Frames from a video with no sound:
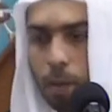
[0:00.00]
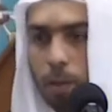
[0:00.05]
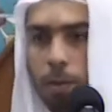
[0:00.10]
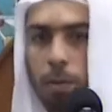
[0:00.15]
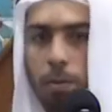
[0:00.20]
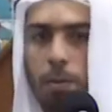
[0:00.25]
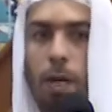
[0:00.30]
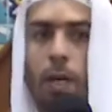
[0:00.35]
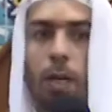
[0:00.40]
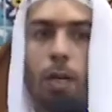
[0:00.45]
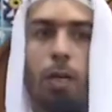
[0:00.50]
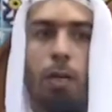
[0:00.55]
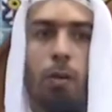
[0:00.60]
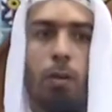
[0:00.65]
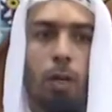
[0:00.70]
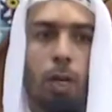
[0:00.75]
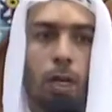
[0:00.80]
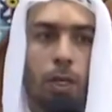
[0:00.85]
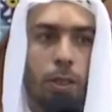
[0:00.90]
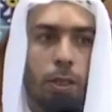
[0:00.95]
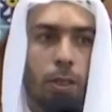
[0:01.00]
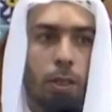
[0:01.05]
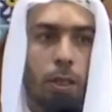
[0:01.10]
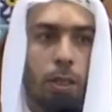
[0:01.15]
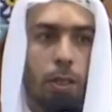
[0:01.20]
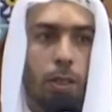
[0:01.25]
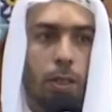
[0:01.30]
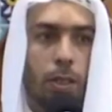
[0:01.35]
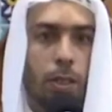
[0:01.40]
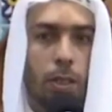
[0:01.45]
مالك
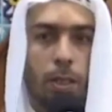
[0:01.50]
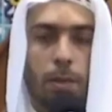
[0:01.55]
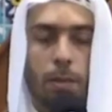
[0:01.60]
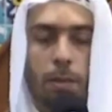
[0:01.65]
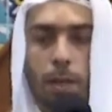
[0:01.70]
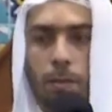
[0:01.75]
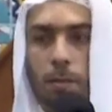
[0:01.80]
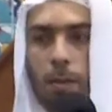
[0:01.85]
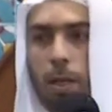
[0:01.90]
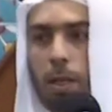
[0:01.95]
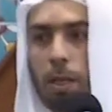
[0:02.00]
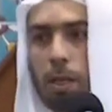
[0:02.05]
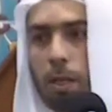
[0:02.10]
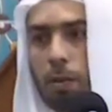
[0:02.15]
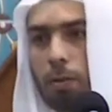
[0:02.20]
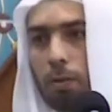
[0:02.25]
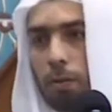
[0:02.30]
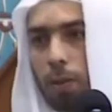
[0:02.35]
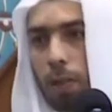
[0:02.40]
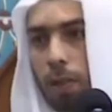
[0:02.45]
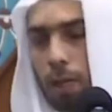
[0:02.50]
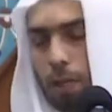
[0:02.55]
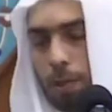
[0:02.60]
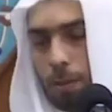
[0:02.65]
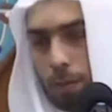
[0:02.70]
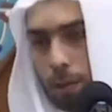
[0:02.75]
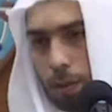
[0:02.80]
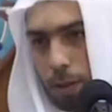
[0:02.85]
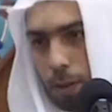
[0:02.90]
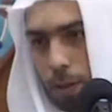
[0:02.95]
الأشتر عندما بعثه إلى
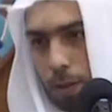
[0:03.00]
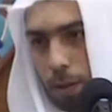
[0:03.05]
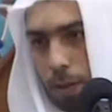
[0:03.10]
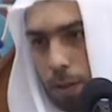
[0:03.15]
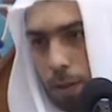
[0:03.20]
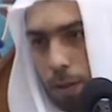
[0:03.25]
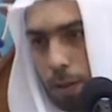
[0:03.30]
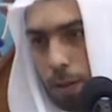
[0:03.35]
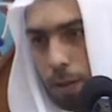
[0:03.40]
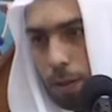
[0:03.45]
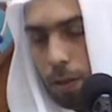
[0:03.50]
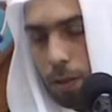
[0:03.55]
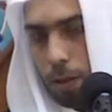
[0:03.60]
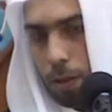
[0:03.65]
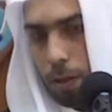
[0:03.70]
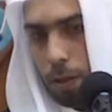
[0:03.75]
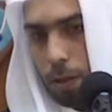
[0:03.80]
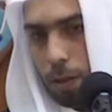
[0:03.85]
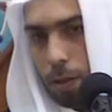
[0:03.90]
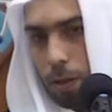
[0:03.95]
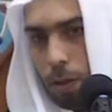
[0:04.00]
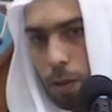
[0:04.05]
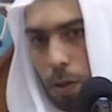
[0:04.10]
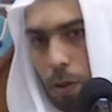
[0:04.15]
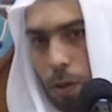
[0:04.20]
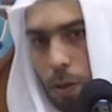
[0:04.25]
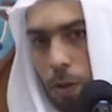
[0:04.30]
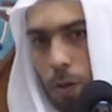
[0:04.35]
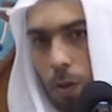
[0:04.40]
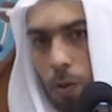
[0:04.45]
مصر
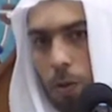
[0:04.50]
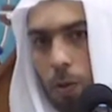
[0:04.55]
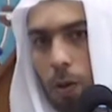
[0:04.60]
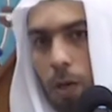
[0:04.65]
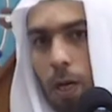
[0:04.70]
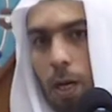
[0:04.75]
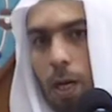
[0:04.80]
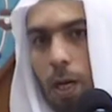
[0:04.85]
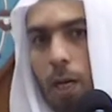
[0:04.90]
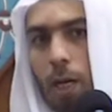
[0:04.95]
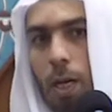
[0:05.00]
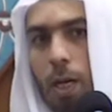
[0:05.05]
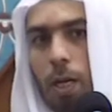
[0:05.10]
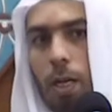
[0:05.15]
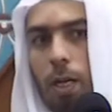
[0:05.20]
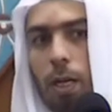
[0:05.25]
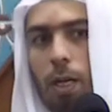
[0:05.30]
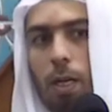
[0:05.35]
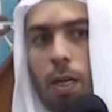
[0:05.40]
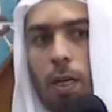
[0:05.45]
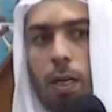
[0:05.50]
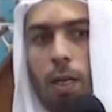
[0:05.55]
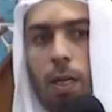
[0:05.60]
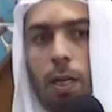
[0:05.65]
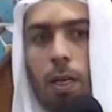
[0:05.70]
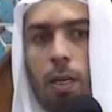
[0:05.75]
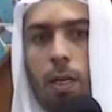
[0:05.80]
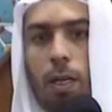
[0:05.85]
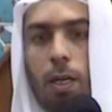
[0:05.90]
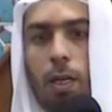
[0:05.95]

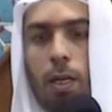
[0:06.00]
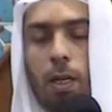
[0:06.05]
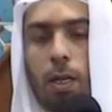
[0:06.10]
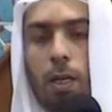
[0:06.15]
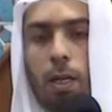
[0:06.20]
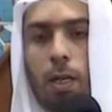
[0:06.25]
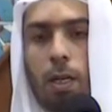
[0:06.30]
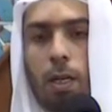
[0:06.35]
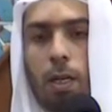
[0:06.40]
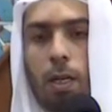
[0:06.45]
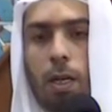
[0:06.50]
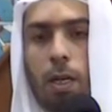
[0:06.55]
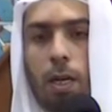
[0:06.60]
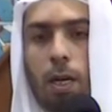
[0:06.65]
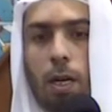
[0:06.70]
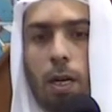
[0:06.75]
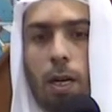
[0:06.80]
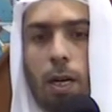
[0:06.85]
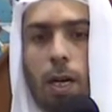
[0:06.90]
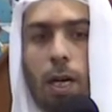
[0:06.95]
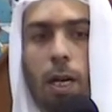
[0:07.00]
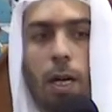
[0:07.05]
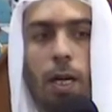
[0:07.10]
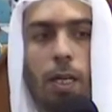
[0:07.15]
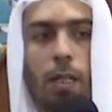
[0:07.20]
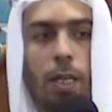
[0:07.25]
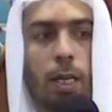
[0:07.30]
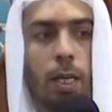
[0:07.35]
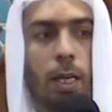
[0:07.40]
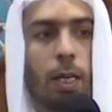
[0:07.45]

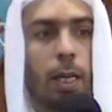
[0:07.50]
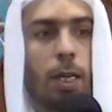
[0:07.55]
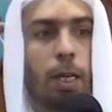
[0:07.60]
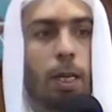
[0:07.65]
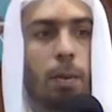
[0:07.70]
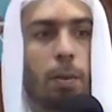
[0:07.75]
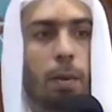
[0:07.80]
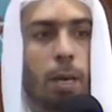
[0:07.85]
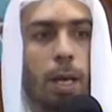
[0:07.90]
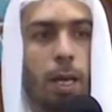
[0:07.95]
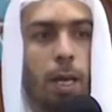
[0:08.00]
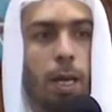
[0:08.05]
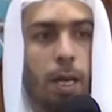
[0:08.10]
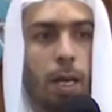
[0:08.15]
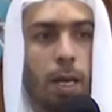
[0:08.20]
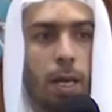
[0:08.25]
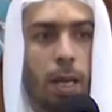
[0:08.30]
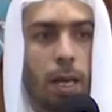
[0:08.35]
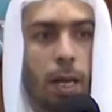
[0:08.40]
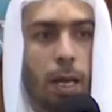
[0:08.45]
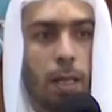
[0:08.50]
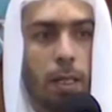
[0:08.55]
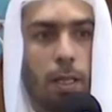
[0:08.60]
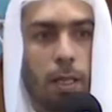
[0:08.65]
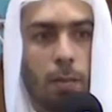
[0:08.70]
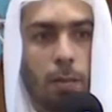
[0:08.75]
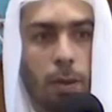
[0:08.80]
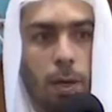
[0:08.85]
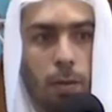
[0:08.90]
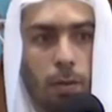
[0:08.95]
وعهد إليه بذلك العهد
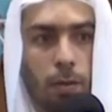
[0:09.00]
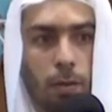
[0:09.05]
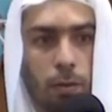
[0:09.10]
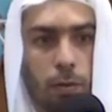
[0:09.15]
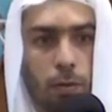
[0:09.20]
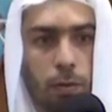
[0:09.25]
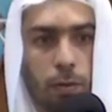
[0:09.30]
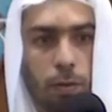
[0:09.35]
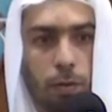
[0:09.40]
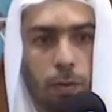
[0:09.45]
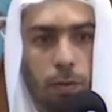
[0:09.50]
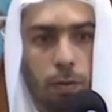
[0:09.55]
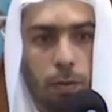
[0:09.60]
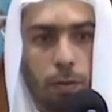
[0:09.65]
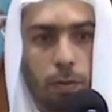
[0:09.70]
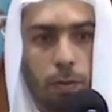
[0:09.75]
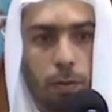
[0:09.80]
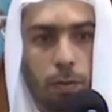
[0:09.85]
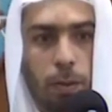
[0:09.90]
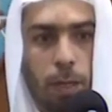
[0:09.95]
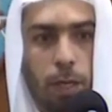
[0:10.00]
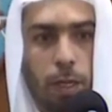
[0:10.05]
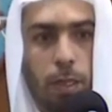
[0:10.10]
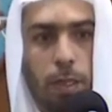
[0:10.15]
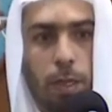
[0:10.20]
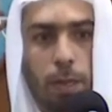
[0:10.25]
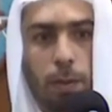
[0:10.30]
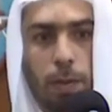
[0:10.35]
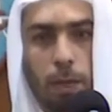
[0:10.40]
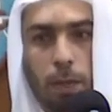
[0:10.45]
المعروف بعهد
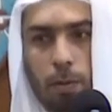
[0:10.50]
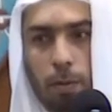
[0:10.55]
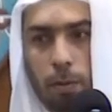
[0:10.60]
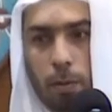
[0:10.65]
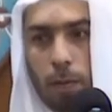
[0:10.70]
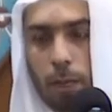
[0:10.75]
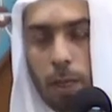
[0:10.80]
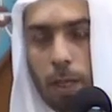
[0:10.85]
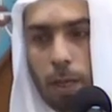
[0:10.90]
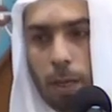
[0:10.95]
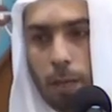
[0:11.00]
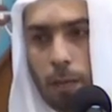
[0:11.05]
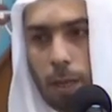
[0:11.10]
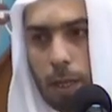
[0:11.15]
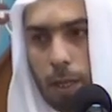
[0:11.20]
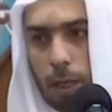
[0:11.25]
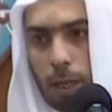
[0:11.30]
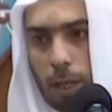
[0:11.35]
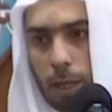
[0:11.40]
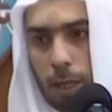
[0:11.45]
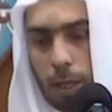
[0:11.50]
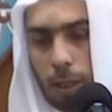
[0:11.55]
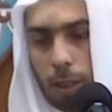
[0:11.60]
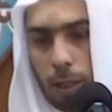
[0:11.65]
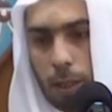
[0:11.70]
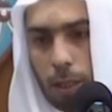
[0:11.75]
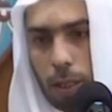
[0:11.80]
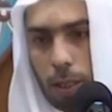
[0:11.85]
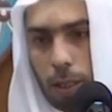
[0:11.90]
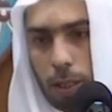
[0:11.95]
أمير المؤمنين لمالك
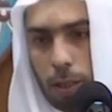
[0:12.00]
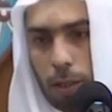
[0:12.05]
الأشتر